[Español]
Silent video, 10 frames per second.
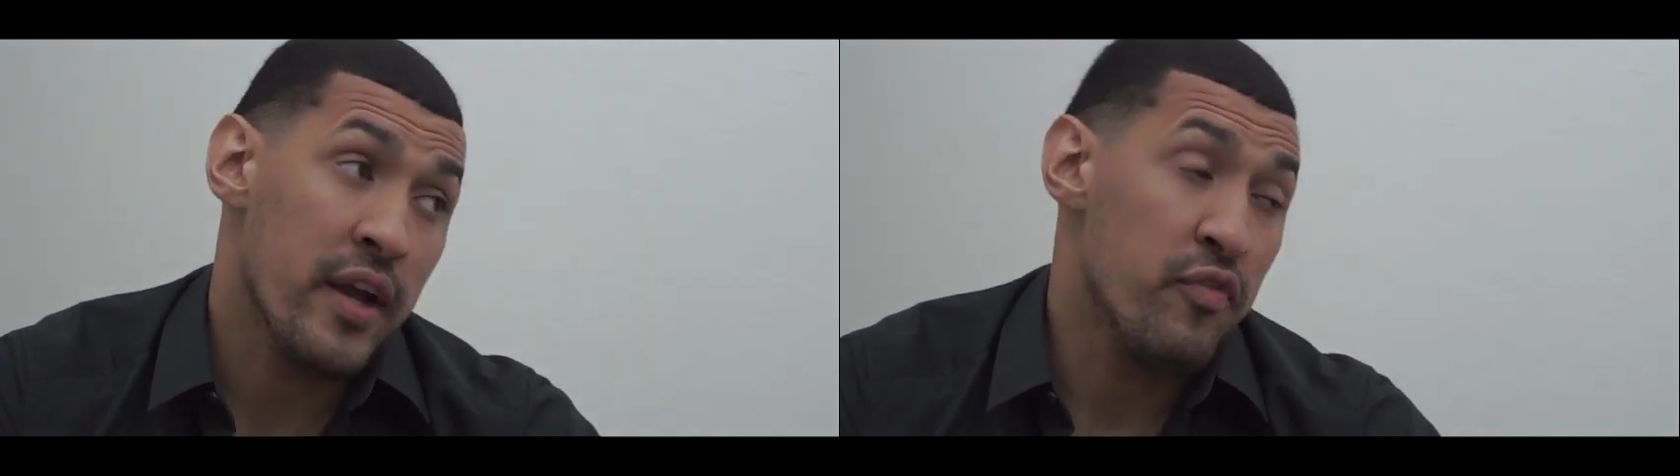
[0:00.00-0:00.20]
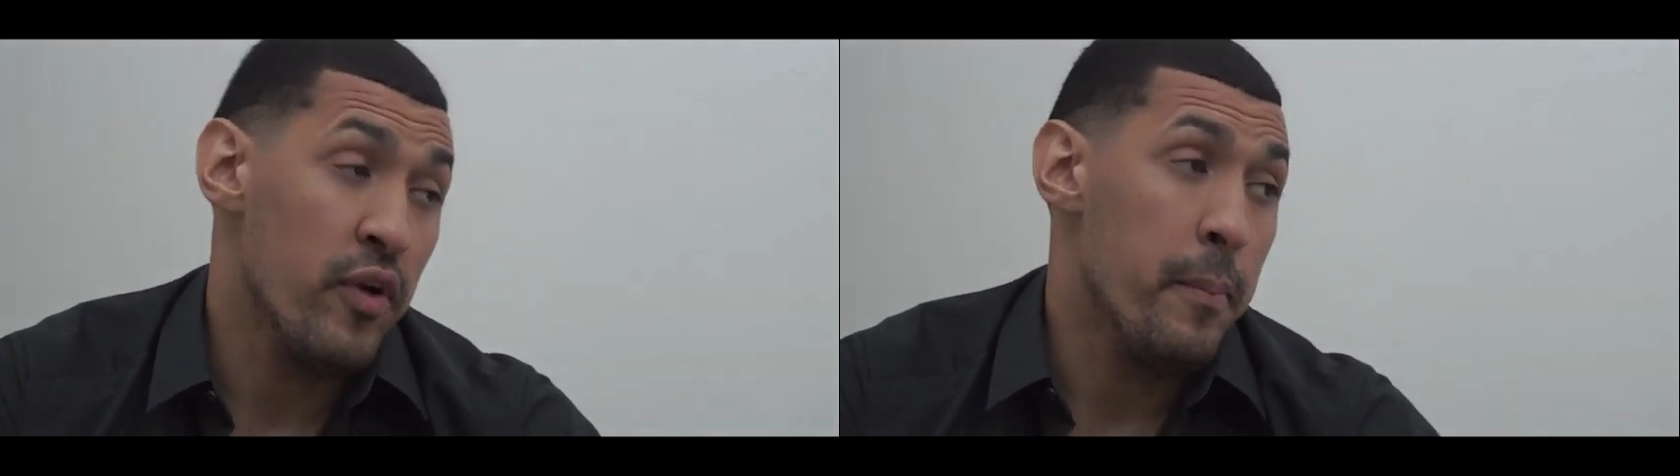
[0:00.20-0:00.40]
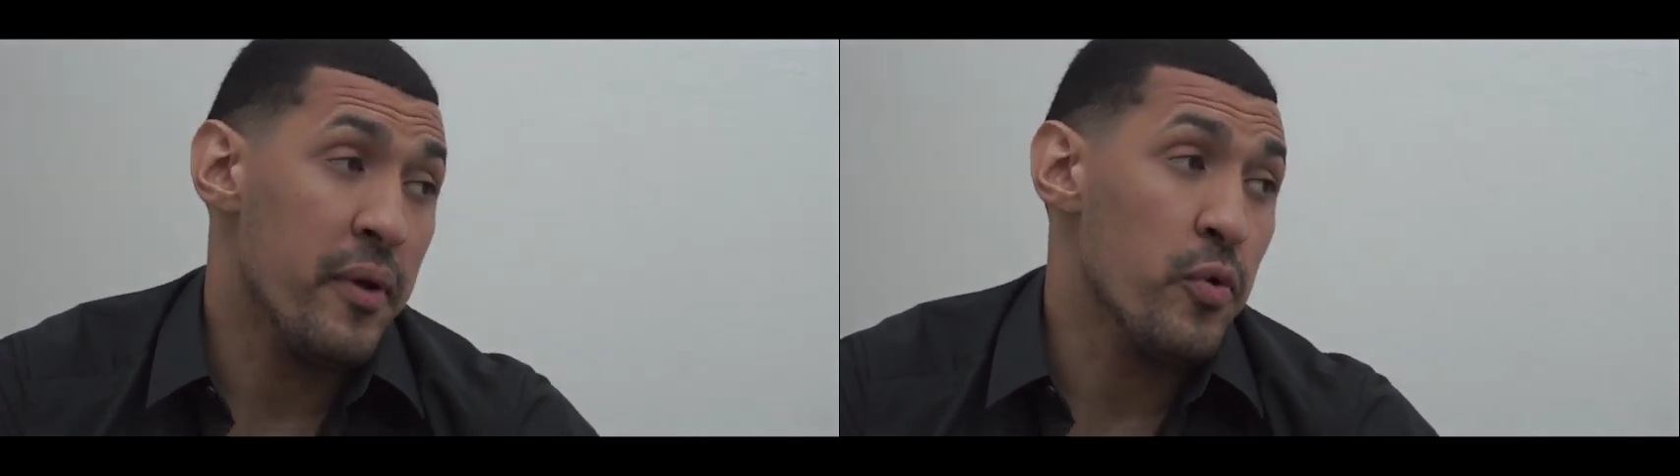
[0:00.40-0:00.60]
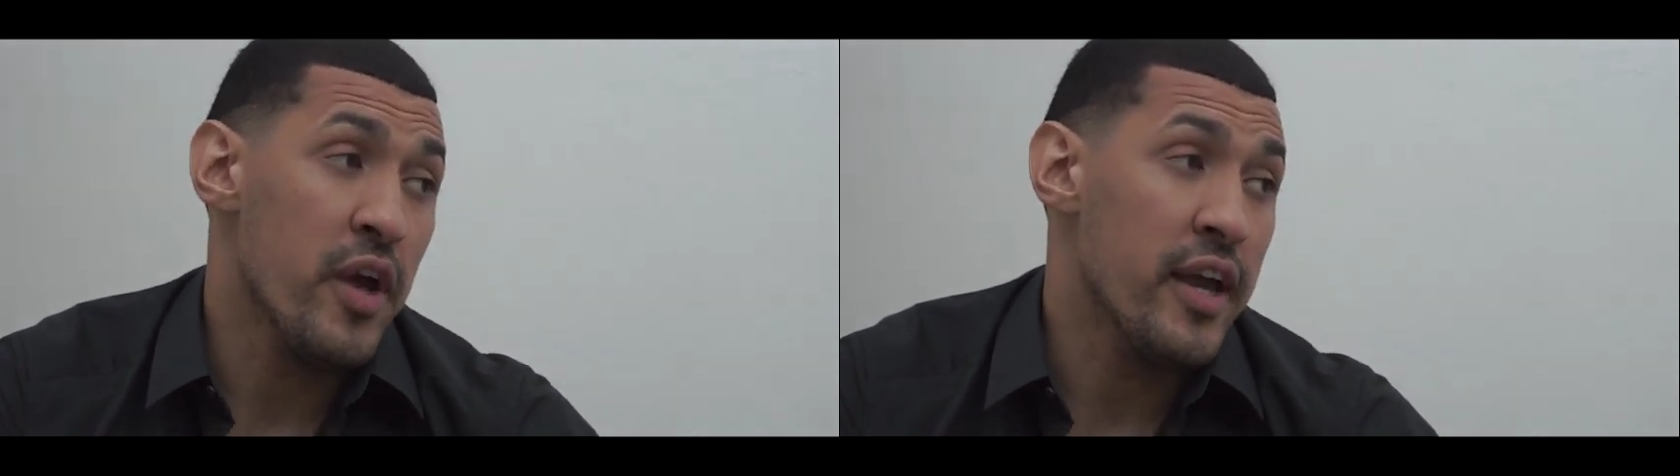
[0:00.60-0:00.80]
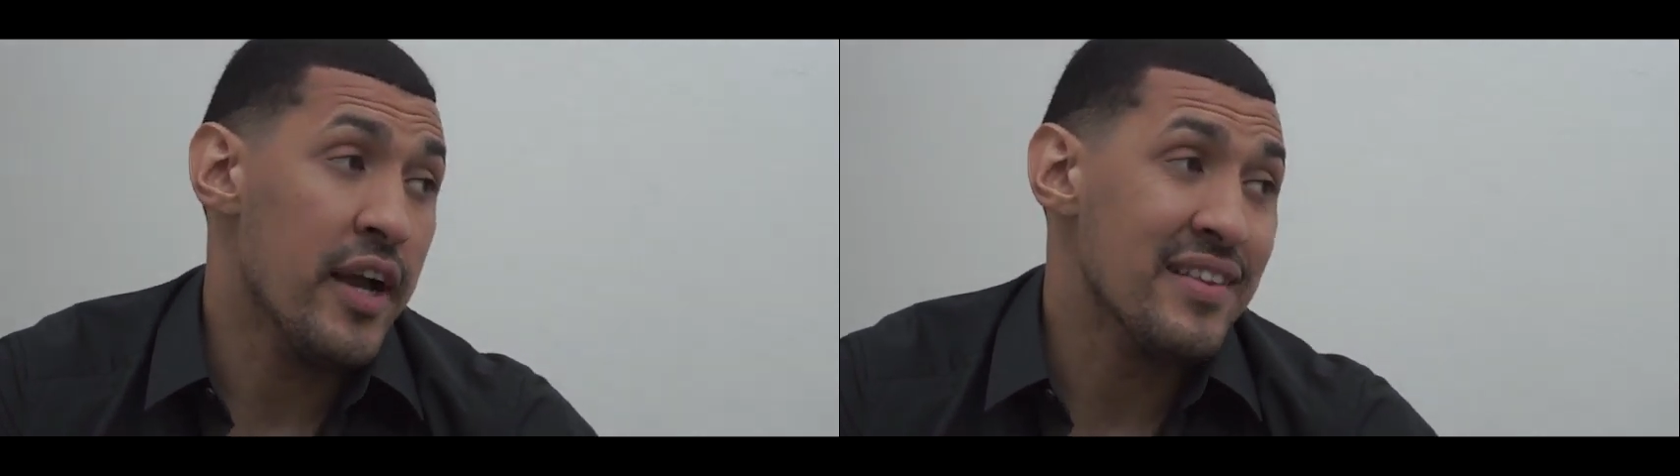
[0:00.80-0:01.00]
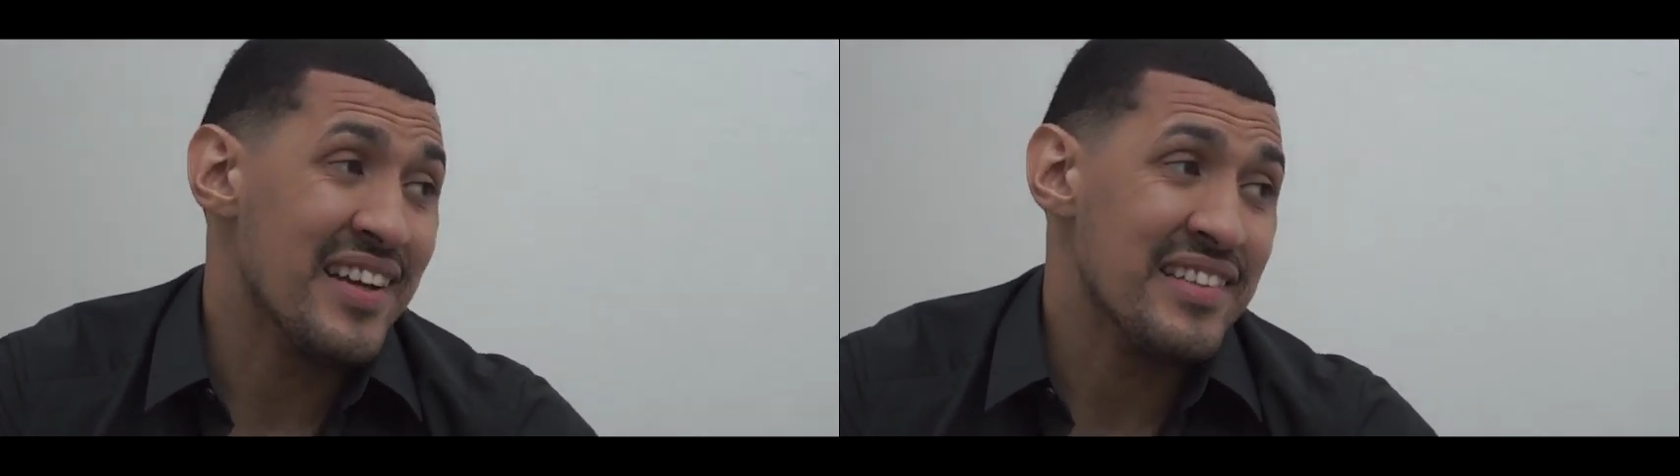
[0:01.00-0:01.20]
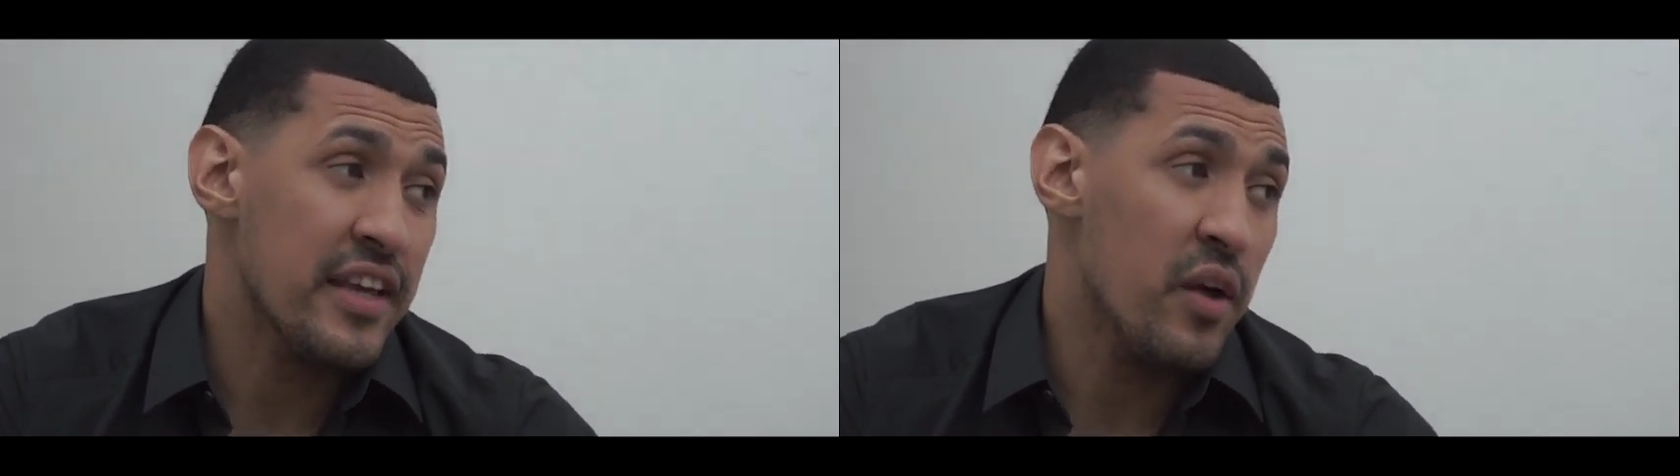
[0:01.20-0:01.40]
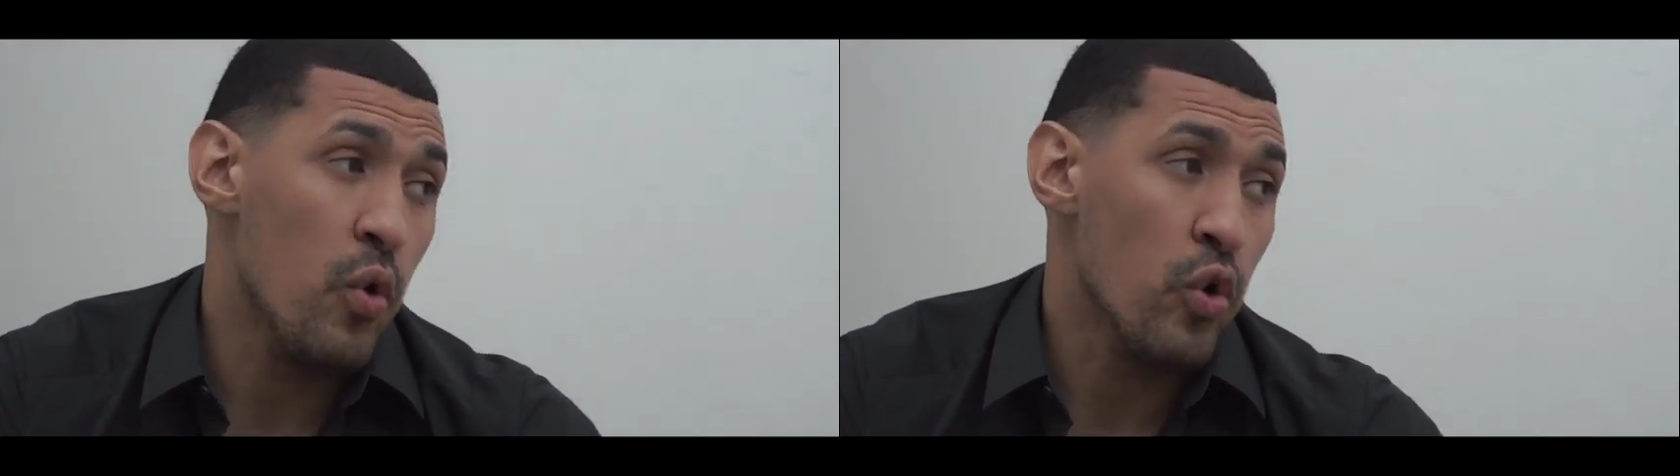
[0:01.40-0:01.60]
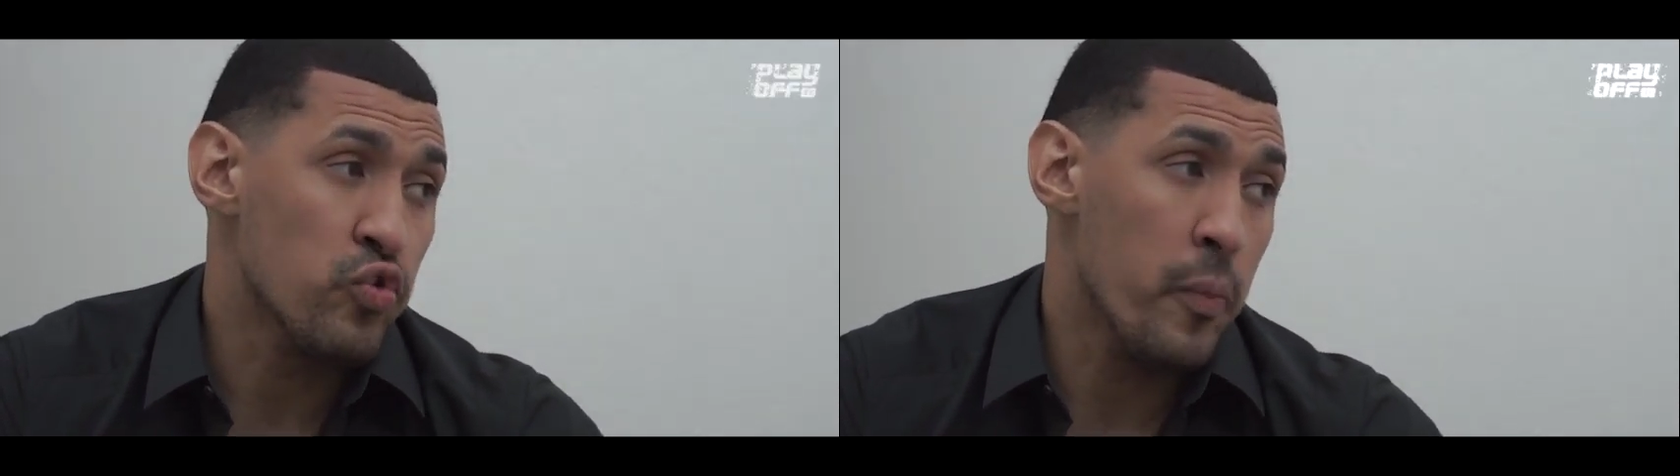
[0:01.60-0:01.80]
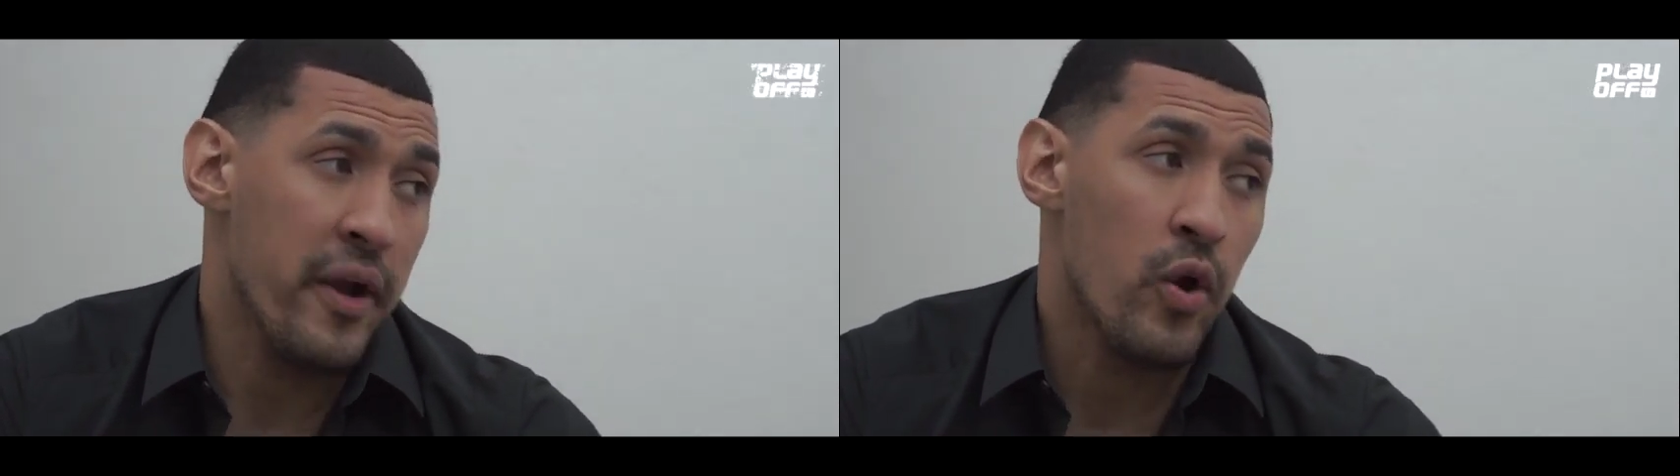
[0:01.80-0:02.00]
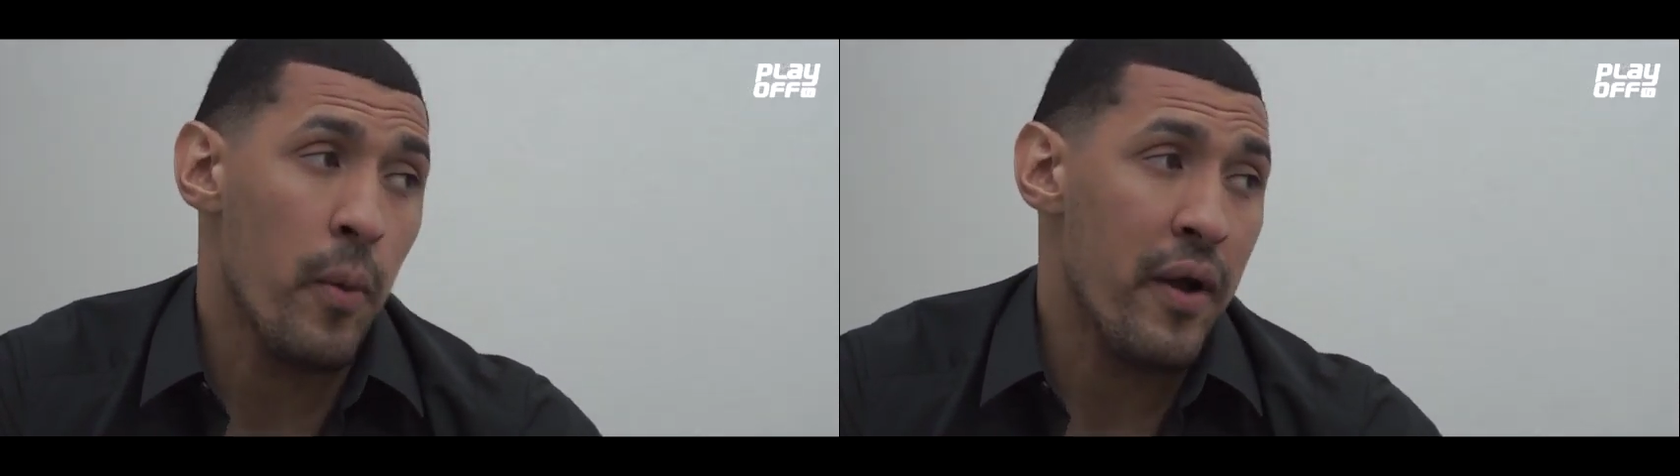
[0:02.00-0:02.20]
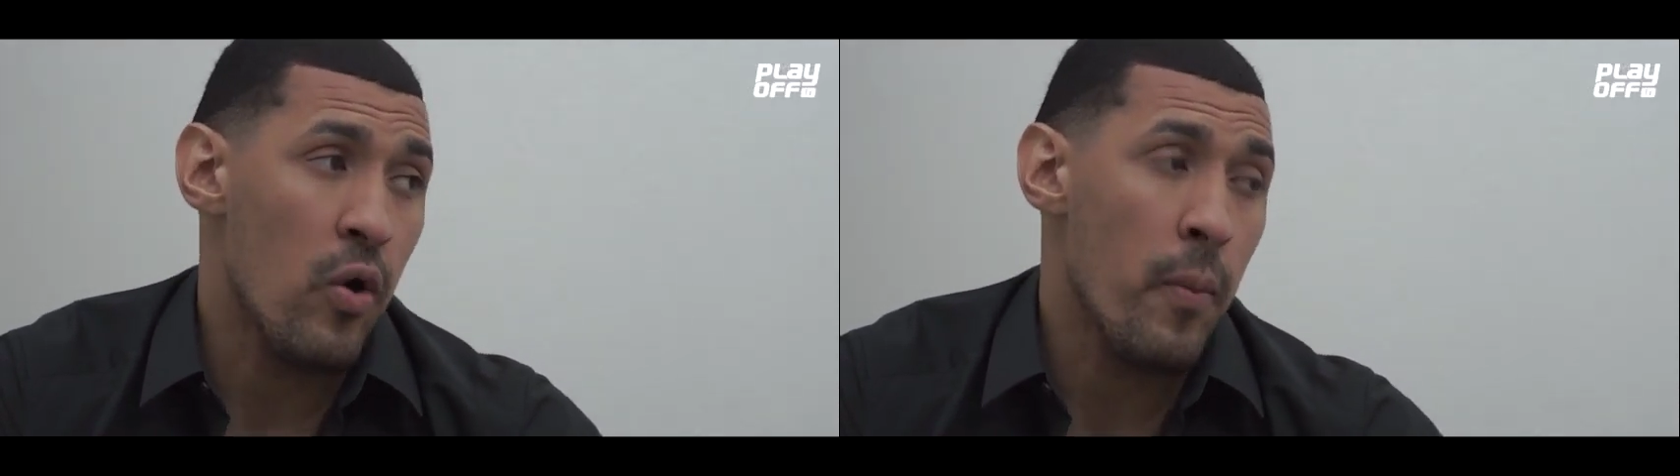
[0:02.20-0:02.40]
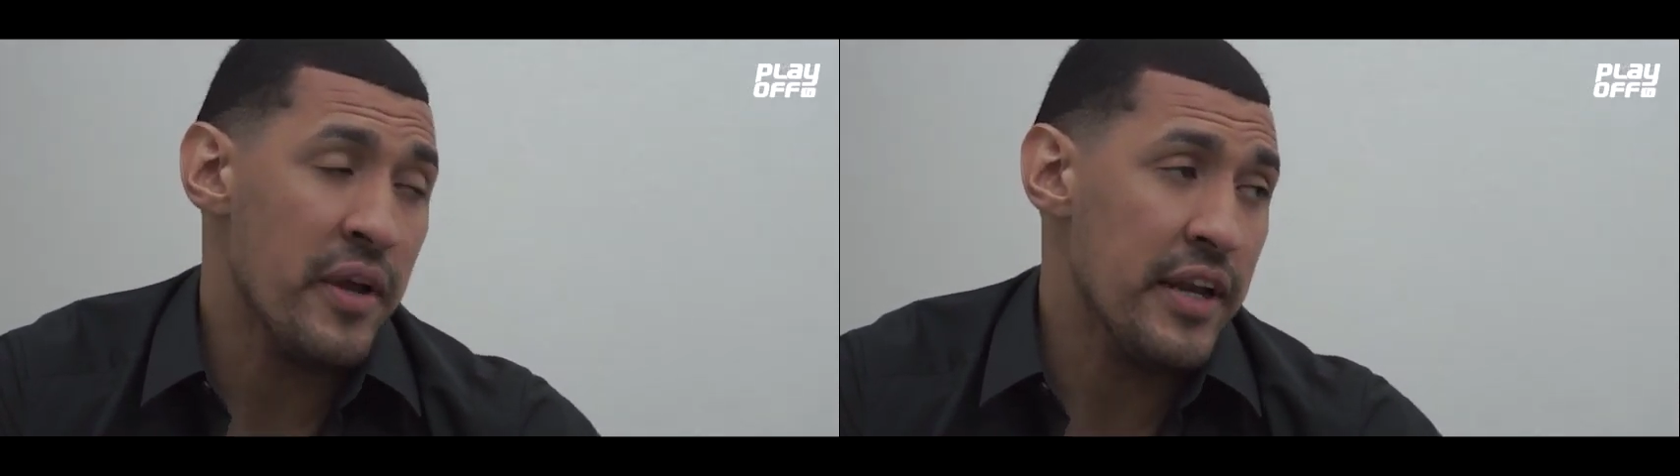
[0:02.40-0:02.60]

que fue el gigante que se llevó Supercopa, Copa